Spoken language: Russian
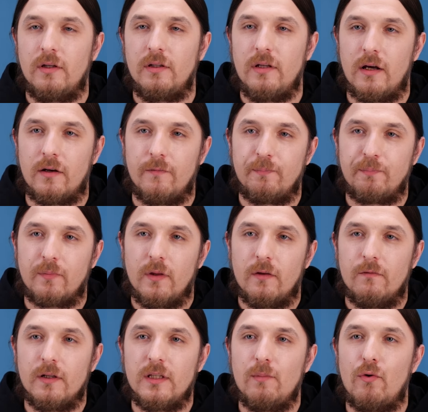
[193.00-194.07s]
Итак,
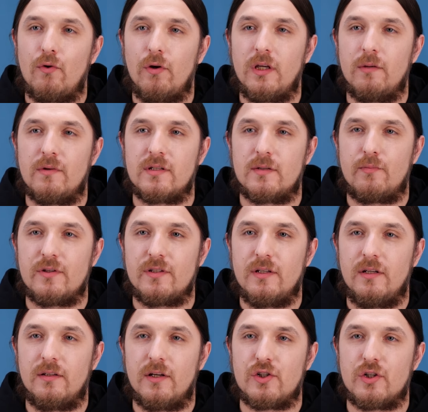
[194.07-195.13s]
в этом уроке мы
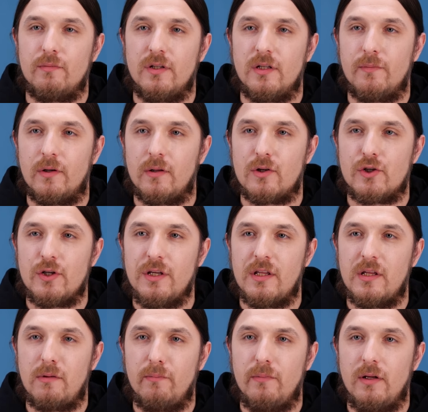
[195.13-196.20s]
запустили наше мини-приложение
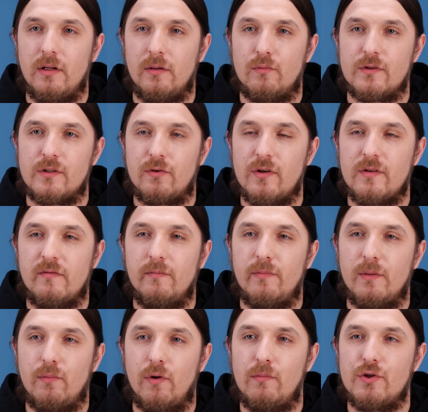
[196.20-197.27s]
на мобильном устройстве
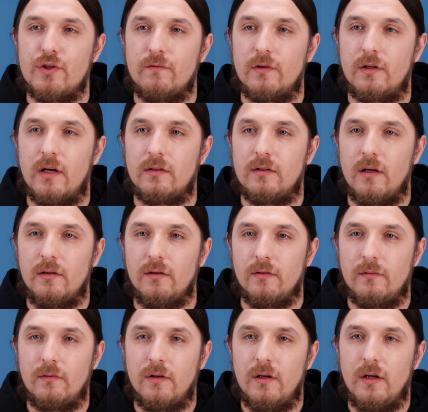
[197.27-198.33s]
при помощи VK
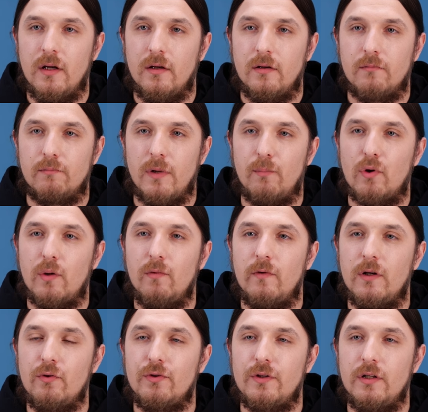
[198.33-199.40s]
Tunnel.
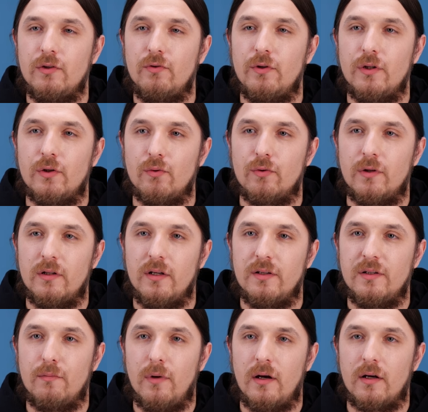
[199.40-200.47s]
Попробовали утилиту Eruda для
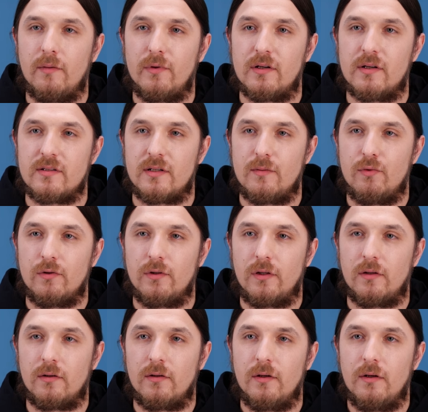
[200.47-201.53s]
дебага при
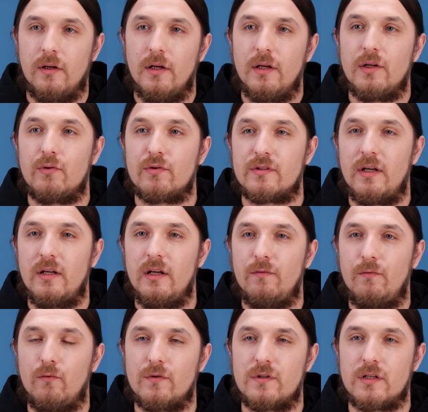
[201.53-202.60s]
разработке и узнали о
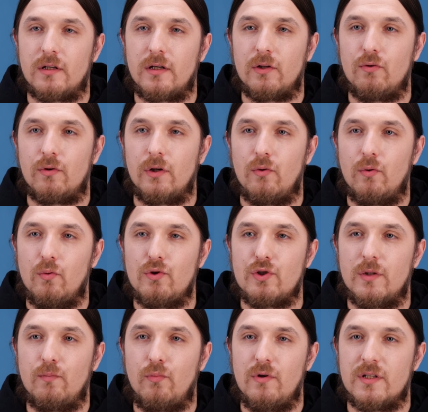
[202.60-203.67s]
функциях, которые
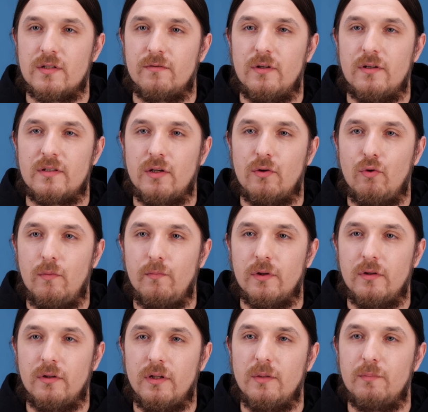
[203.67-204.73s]
улучшат пользовательский
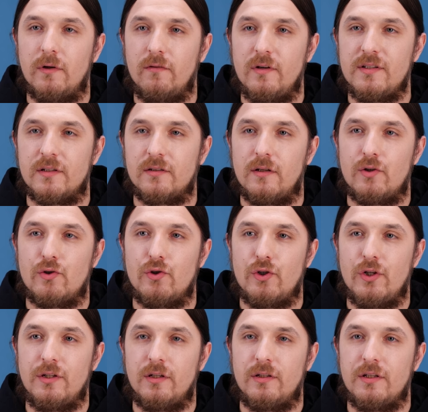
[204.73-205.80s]
опыт и повысят
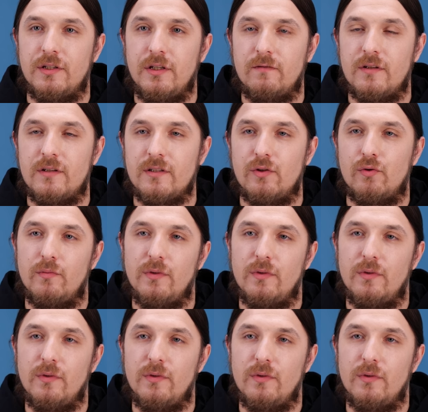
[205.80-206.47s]
ощущение нативности у